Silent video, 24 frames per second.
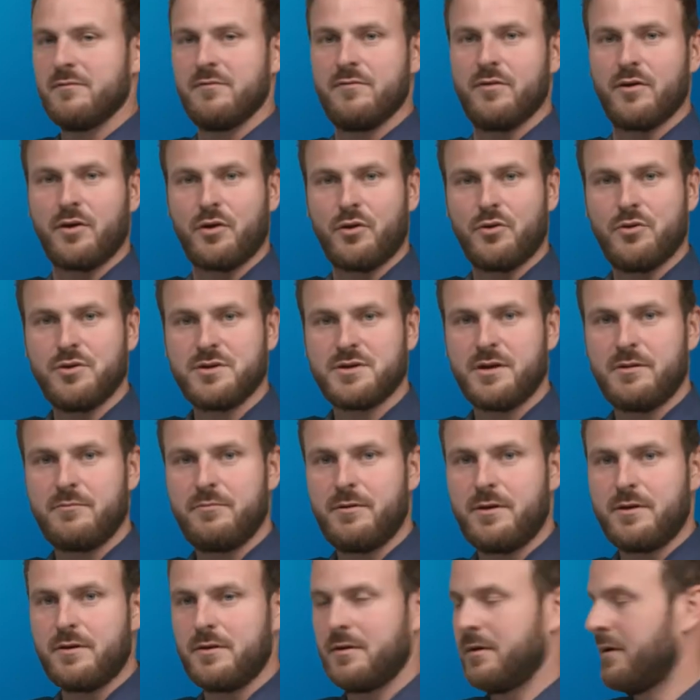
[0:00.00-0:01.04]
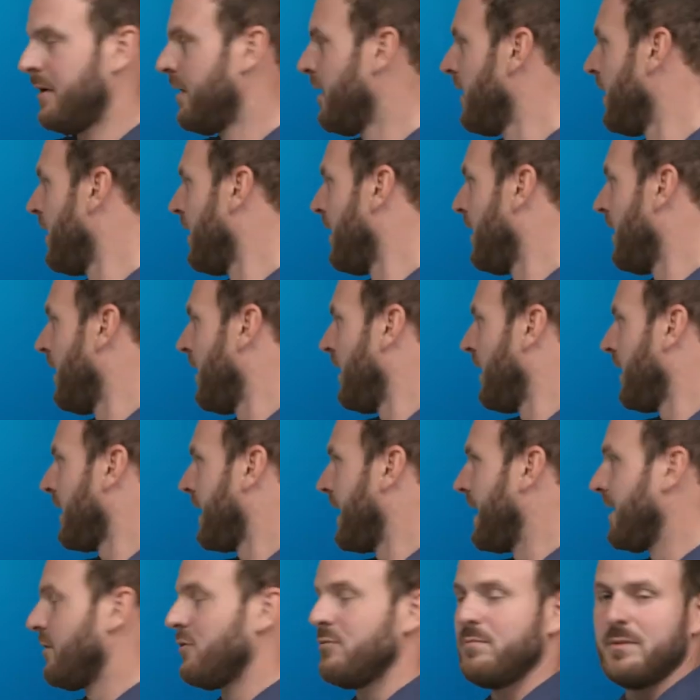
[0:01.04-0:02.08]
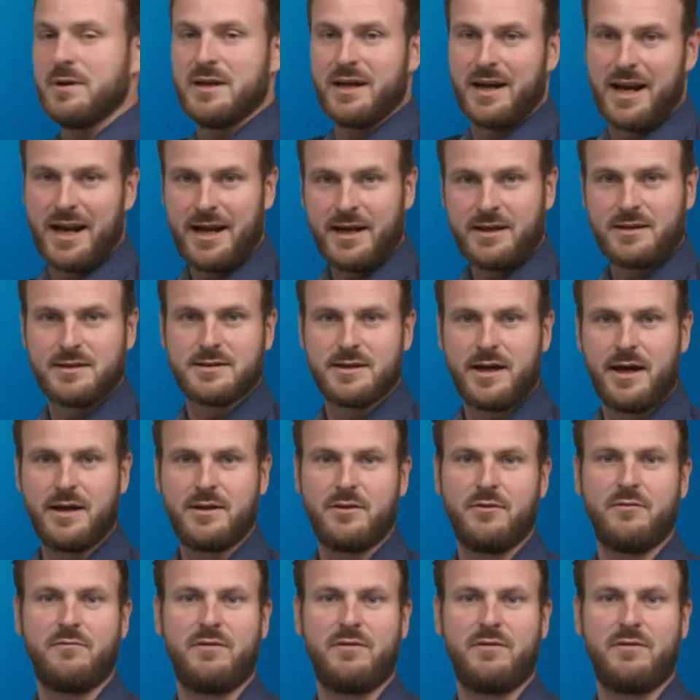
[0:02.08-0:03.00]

vergrößert wird gegenüber der rechten Seite.